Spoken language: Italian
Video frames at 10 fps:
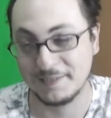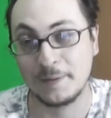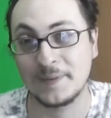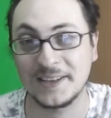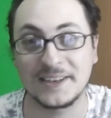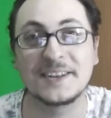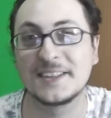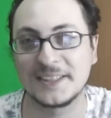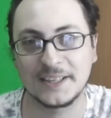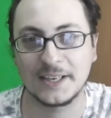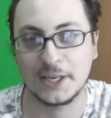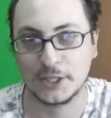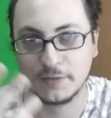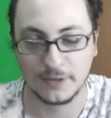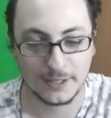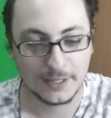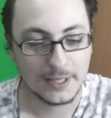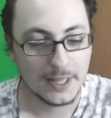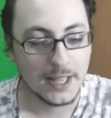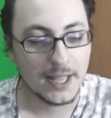e vabbè, lascia fa.
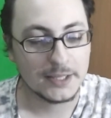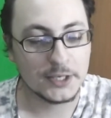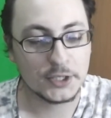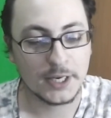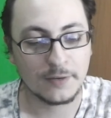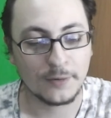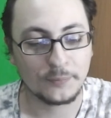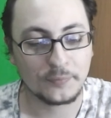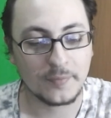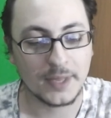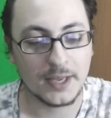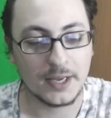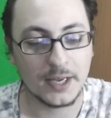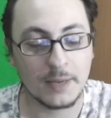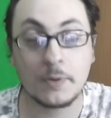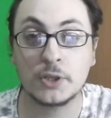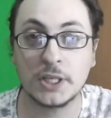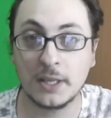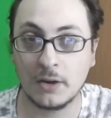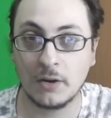Dicevo, eh,
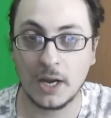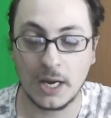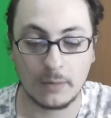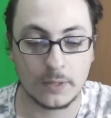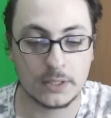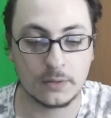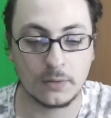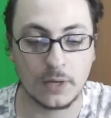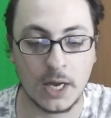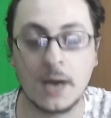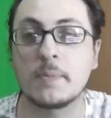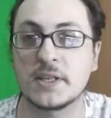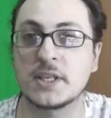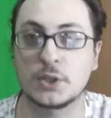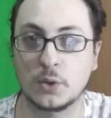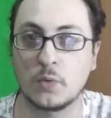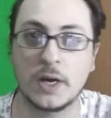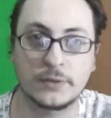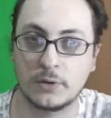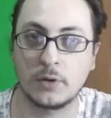procederò all'acquisto di una PlayStation
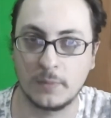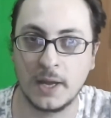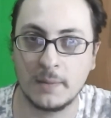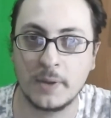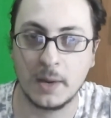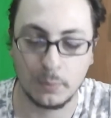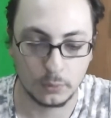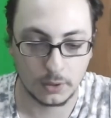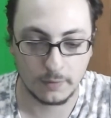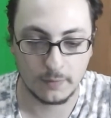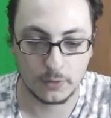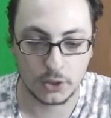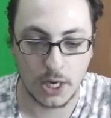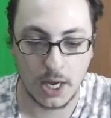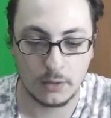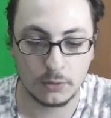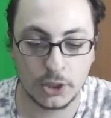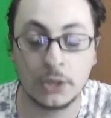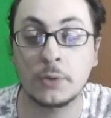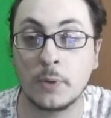4 come per l'appunto avevo già
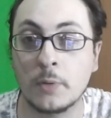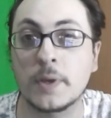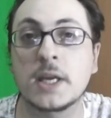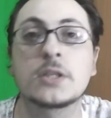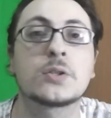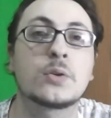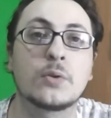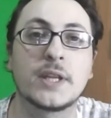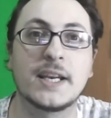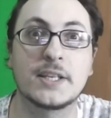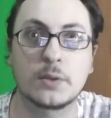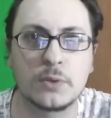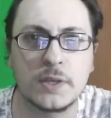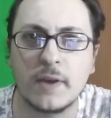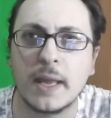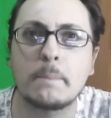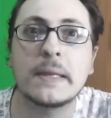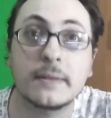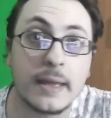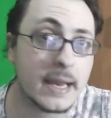annunciato proprio perché ci sono delle esclusive che
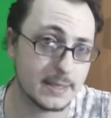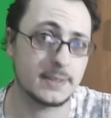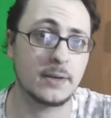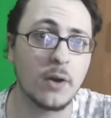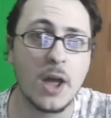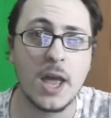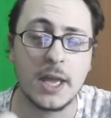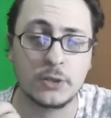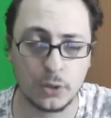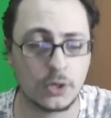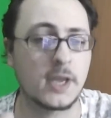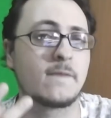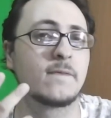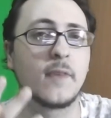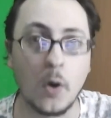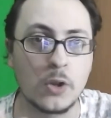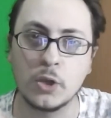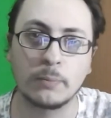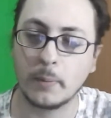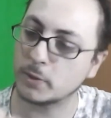mi interessano e giochi che
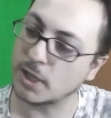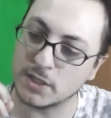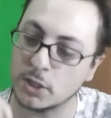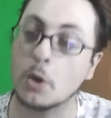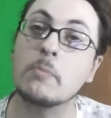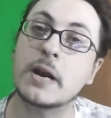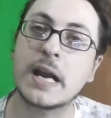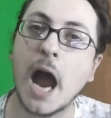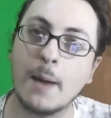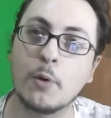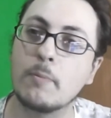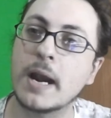voglio, proprio desidero bramo,